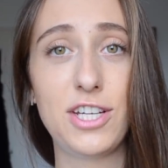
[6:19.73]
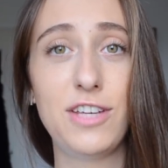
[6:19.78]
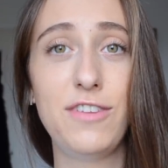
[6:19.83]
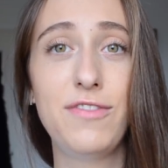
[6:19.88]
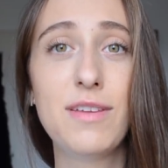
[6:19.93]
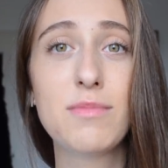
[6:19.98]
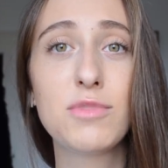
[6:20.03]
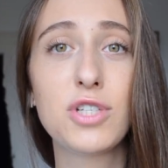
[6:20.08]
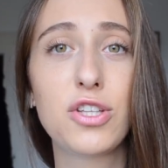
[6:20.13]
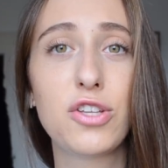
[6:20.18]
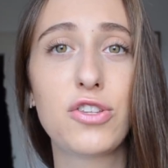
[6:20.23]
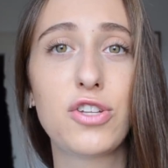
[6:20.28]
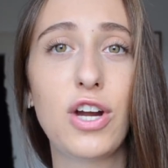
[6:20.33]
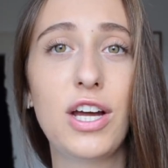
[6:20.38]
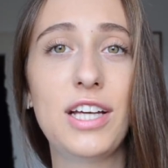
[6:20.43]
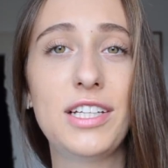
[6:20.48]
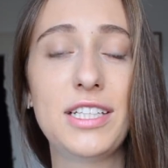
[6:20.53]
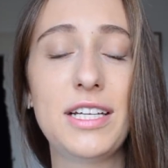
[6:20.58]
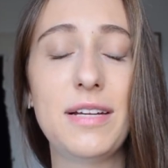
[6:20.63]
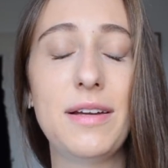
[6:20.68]
I wiem, że to
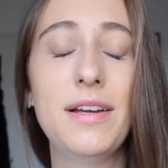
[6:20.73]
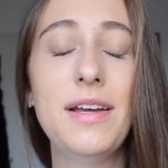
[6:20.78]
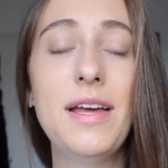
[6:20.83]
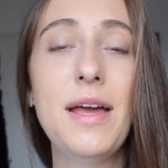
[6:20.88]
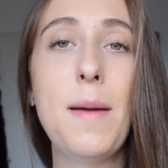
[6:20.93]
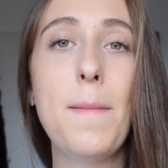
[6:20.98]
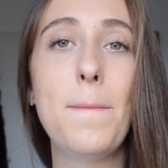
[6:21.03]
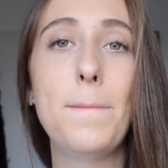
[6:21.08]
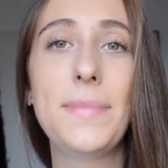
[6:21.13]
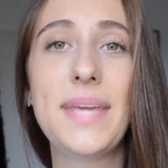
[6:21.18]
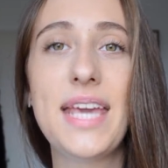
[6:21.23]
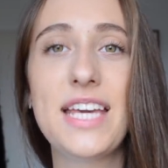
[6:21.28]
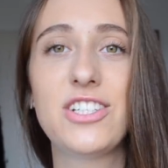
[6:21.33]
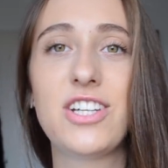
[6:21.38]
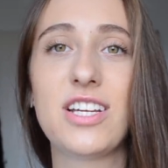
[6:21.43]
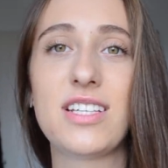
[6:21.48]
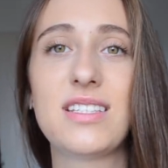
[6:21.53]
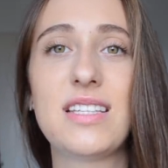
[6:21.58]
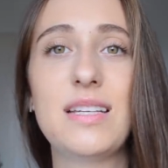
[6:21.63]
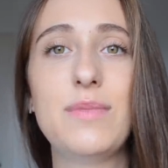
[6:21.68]
trochę się
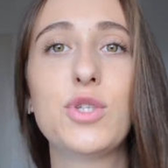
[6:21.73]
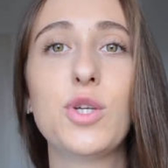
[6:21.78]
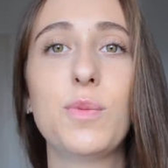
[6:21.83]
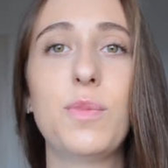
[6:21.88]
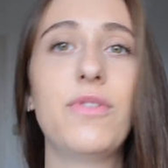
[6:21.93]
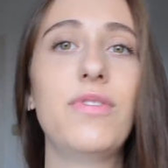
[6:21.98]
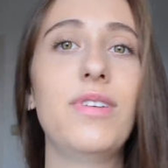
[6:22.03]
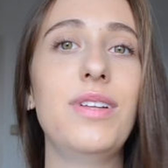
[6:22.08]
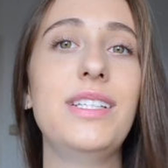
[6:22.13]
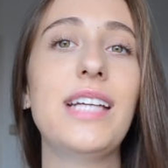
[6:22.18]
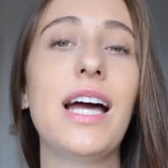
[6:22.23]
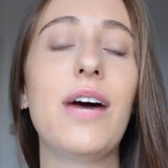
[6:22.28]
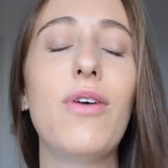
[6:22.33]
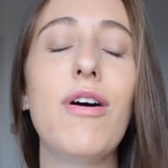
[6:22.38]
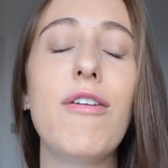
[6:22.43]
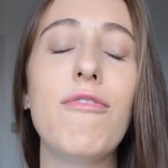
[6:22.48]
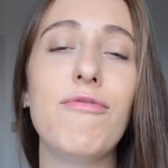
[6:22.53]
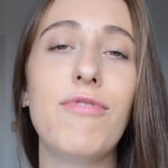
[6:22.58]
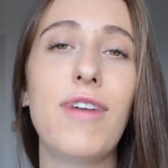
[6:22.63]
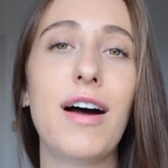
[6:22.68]
miesza z tym, co
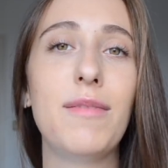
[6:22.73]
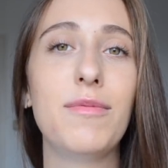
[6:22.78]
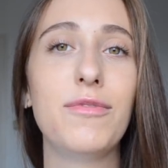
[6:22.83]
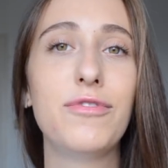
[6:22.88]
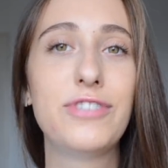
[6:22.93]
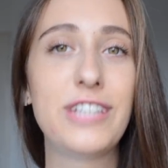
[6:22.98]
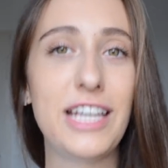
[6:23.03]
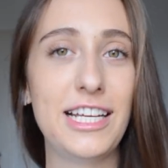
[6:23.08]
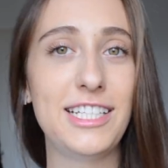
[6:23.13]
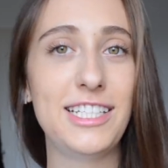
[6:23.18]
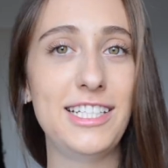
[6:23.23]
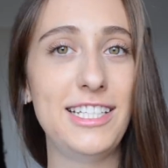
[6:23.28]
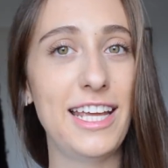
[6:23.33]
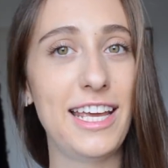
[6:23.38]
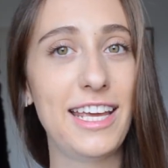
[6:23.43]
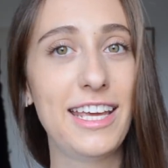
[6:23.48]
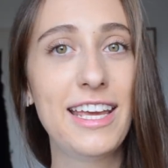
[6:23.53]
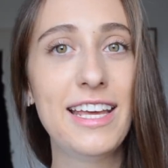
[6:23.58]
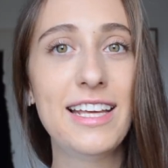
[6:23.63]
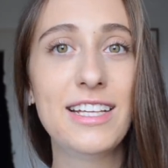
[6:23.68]
powiedziałam Wam
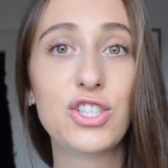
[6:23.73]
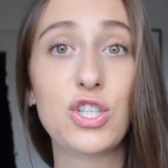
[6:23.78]
wcześniej,